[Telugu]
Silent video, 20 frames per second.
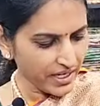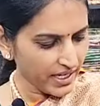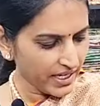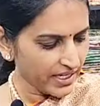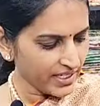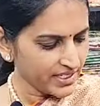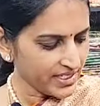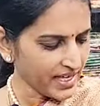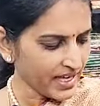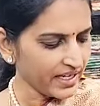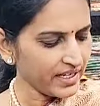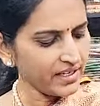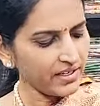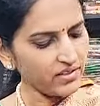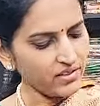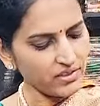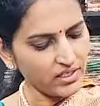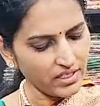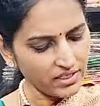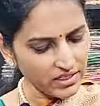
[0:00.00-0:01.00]
ఈ శారీ
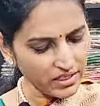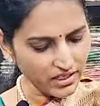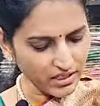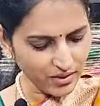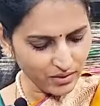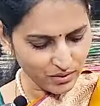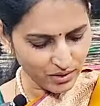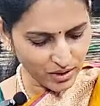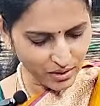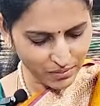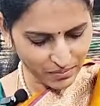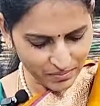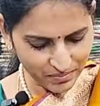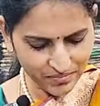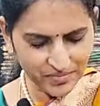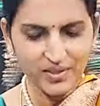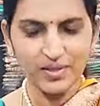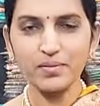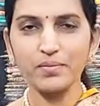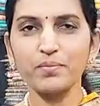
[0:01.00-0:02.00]
ఎంత అందంగా ఉందో
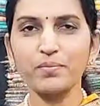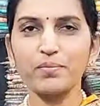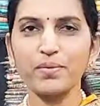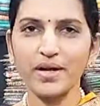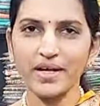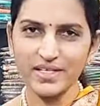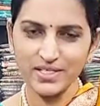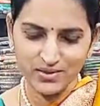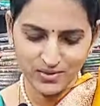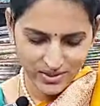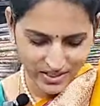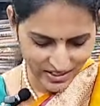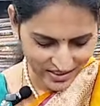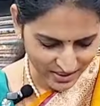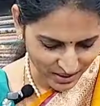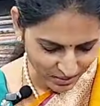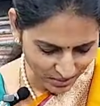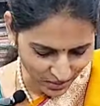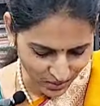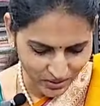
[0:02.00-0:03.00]
ప్రైస్ కూడా
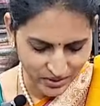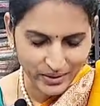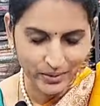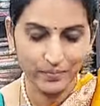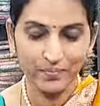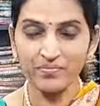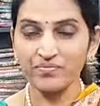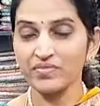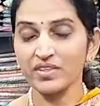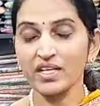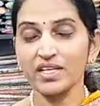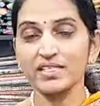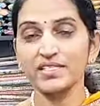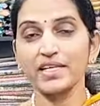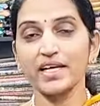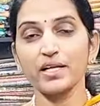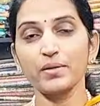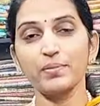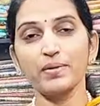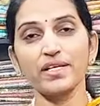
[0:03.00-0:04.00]
అంతే బాగుంది
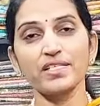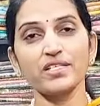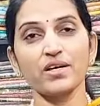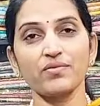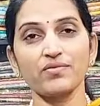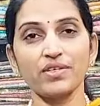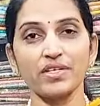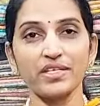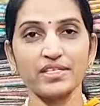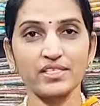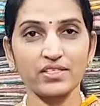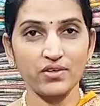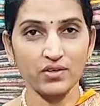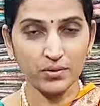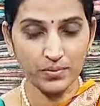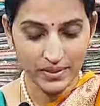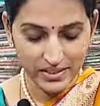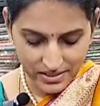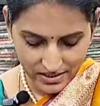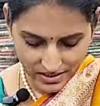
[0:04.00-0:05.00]
శారీ ప్రైస్ ఆఫ్టర్ డిస్కౌంట్
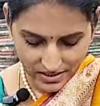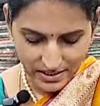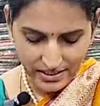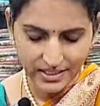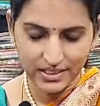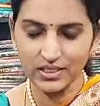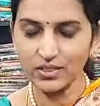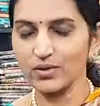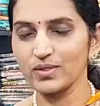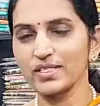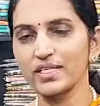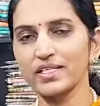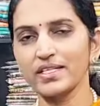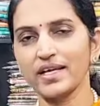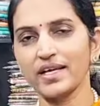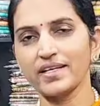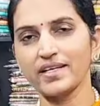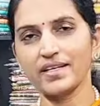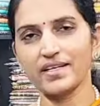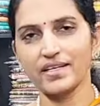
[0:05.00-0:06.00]
ప్రైస్ థర్టీన్ థౌసండ్
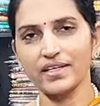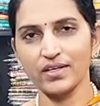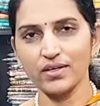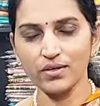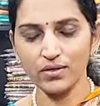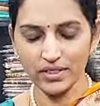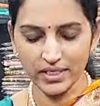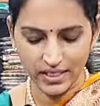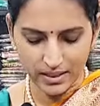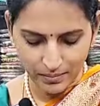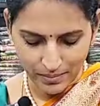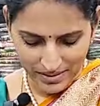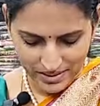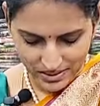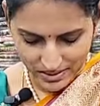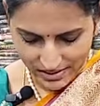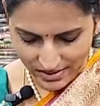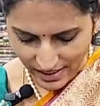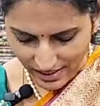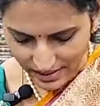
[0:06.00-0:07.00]
ఎయిట్ హండ్రెడ్లో ఈ
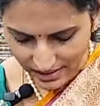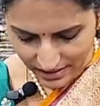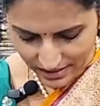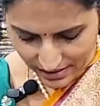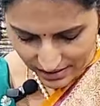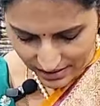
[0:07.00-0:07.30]
బెస్ట్ శారీ